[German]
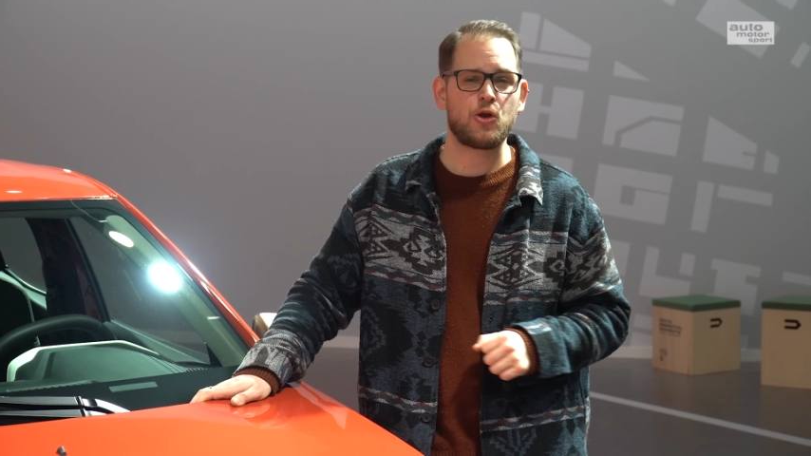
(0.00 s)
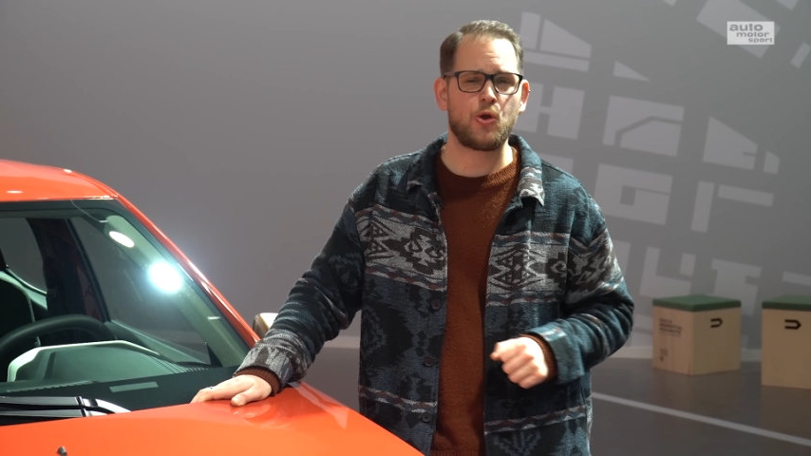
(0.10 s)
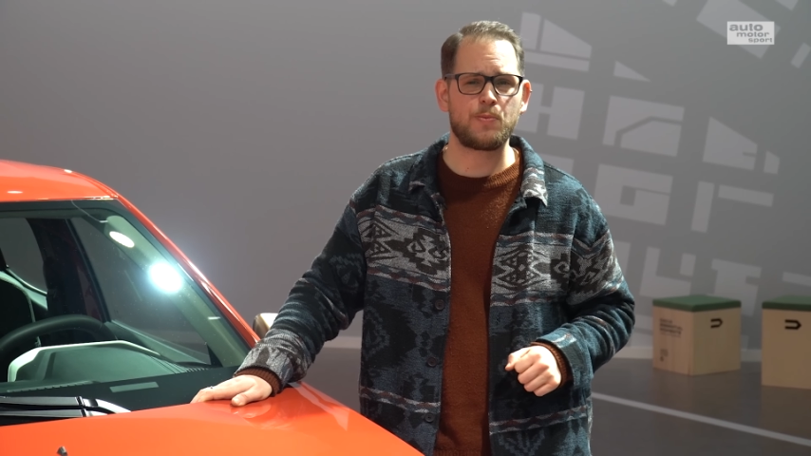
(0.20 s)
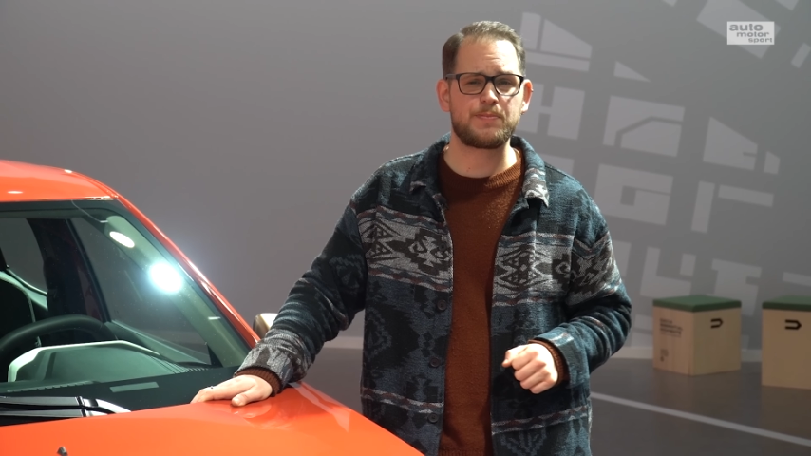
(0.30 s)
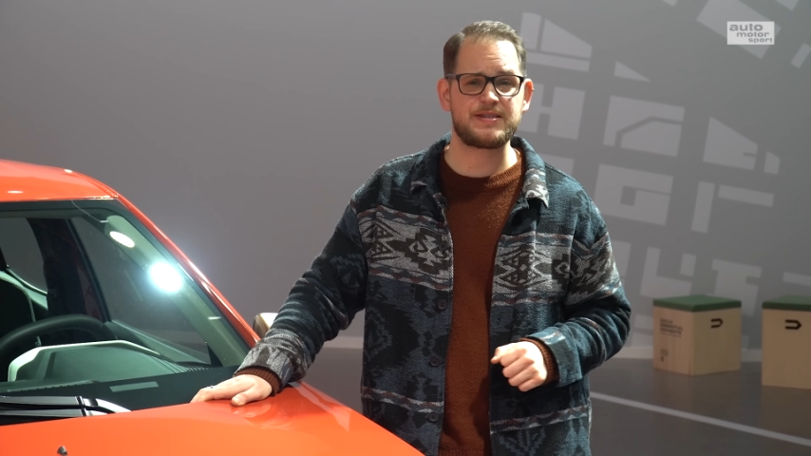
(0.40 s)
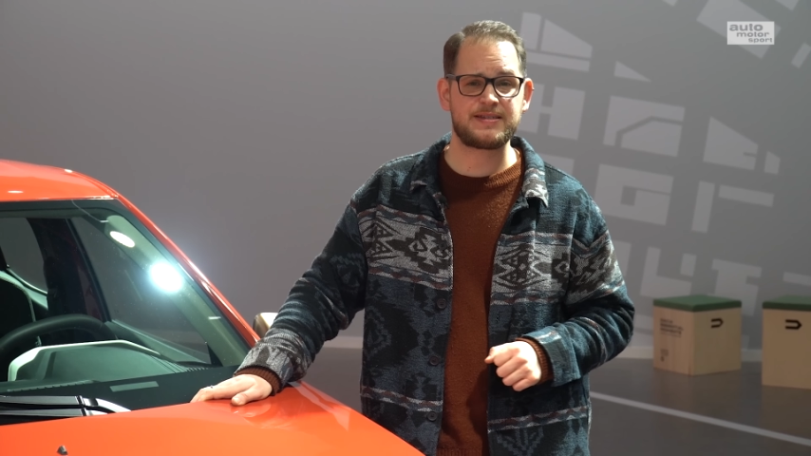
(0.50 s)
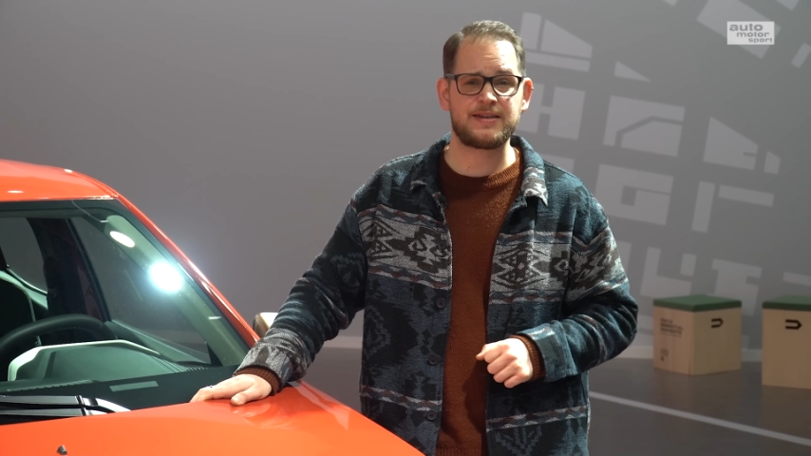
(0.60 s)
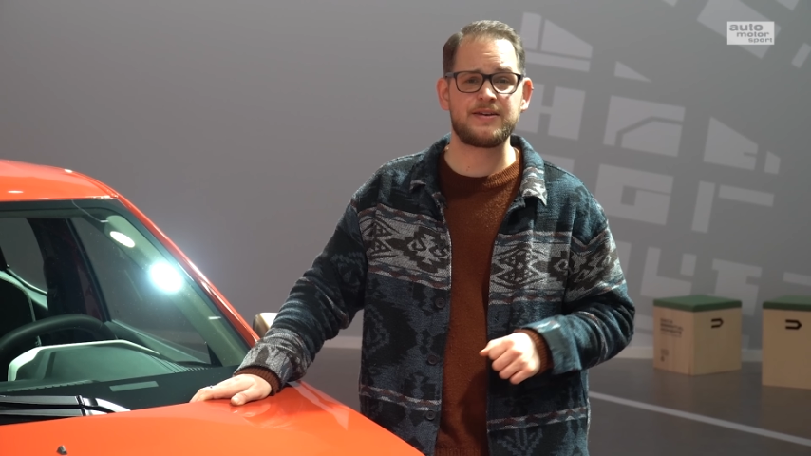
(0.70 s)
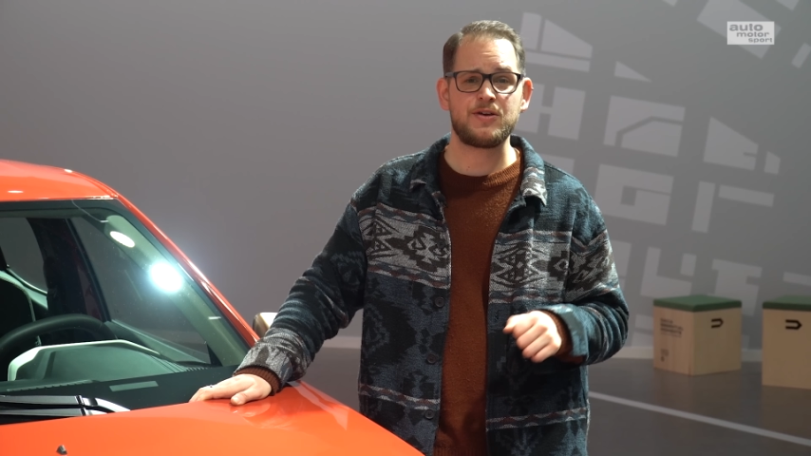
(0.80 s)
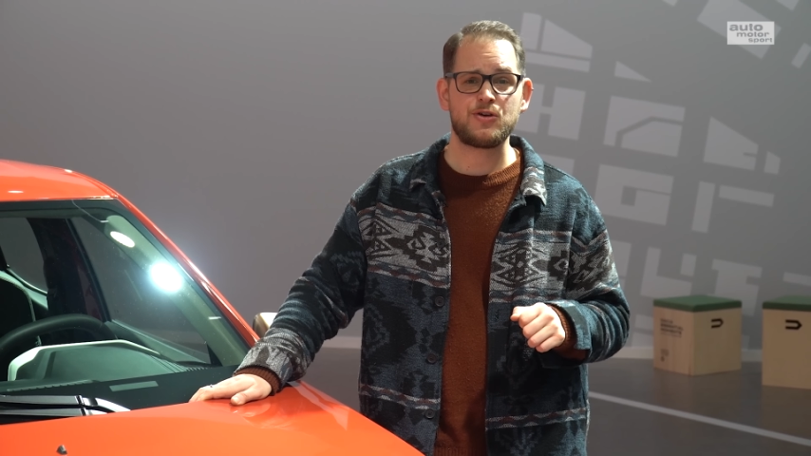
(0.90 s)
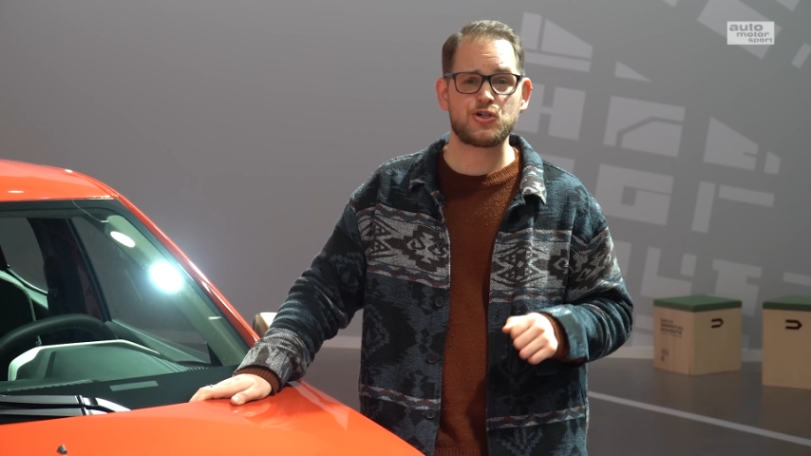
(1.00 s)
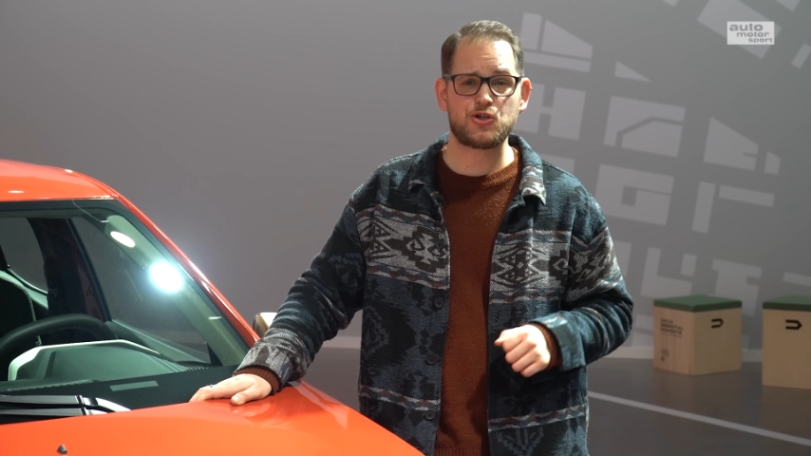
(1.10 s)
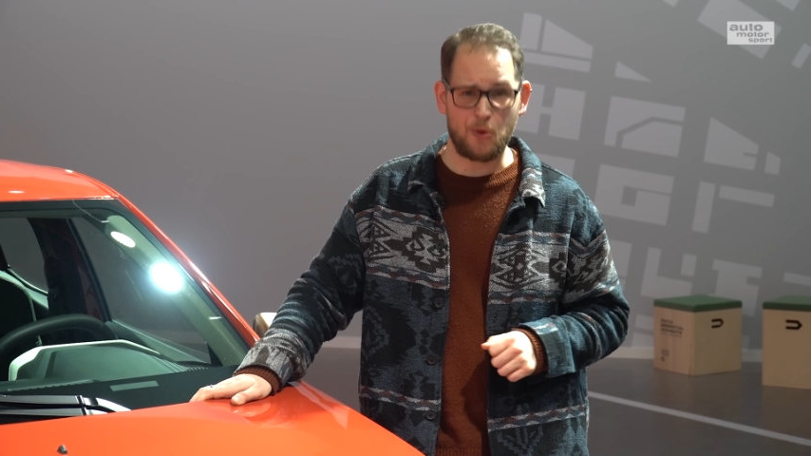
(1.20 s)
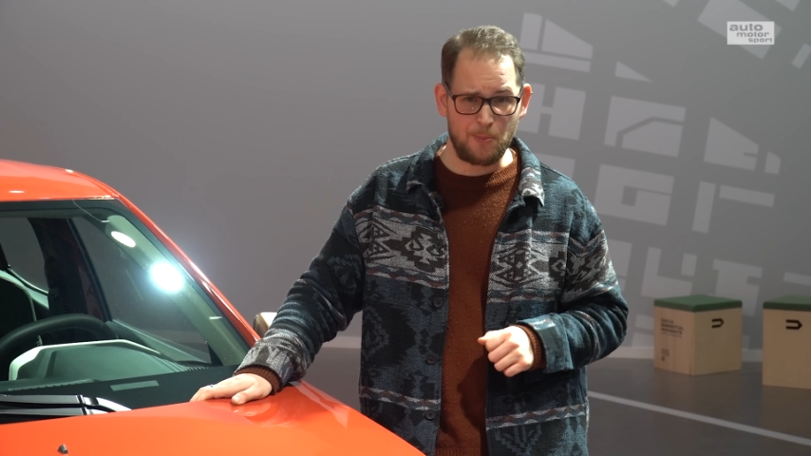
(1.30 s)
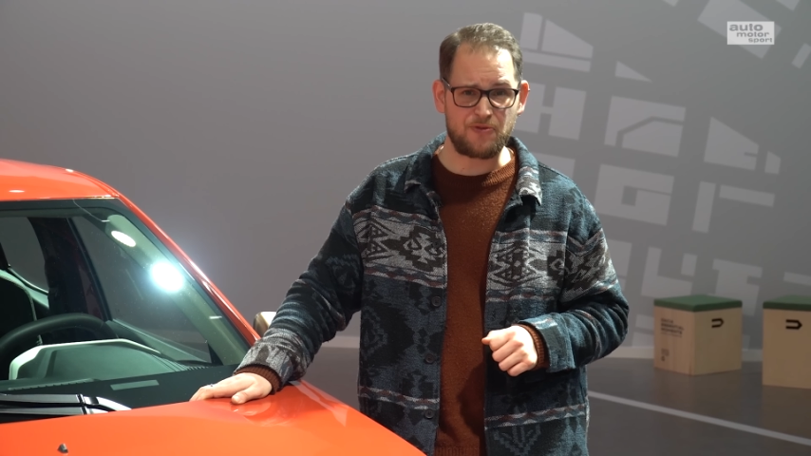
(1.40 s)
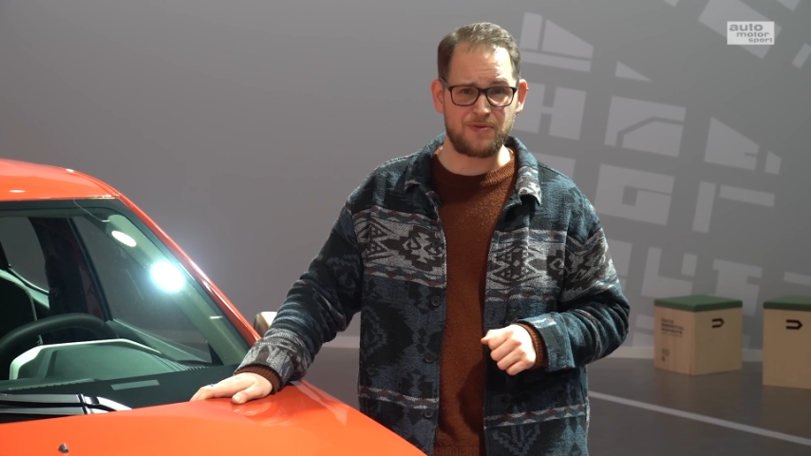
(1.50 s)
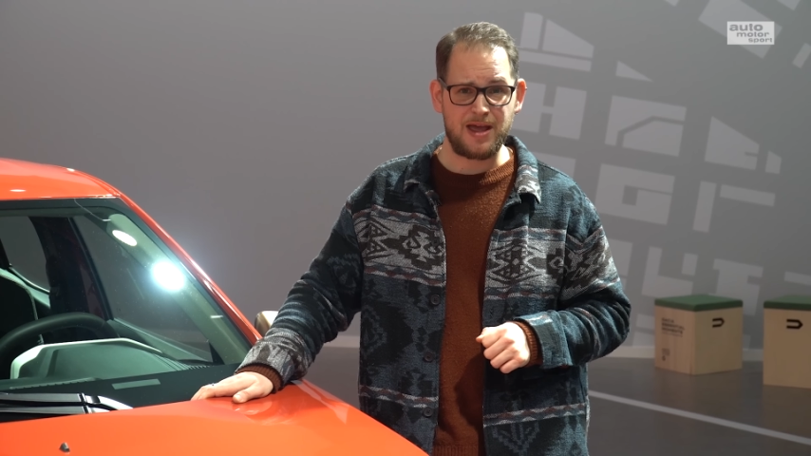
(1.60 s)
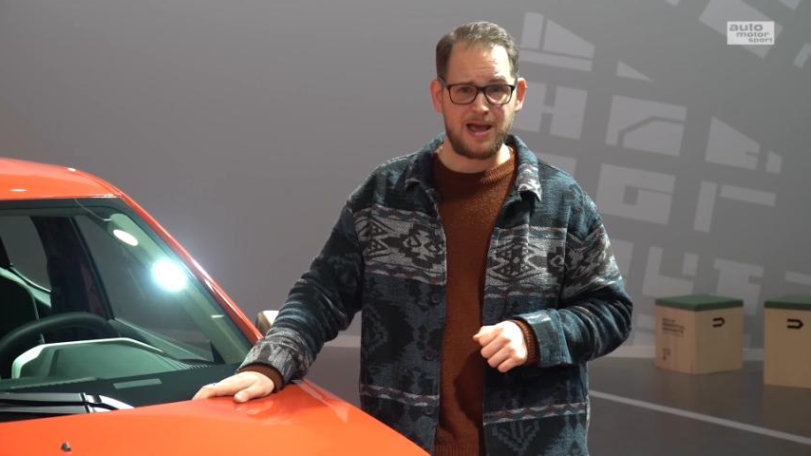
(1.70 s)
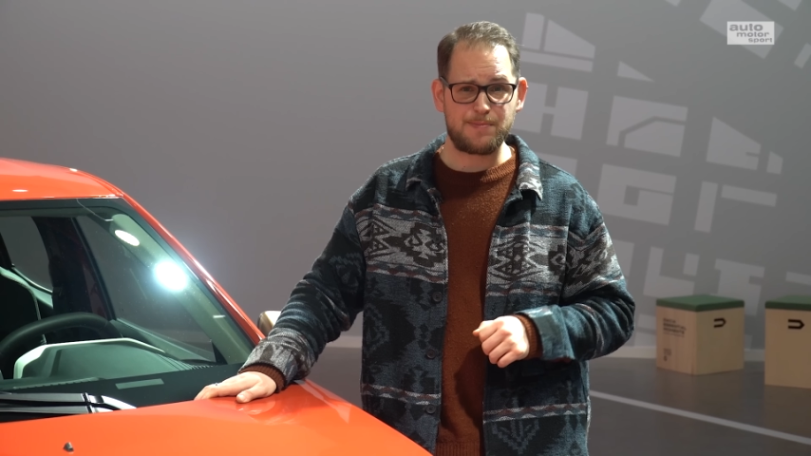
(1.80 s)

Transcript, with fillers: noch ein bisschen schrumpfen.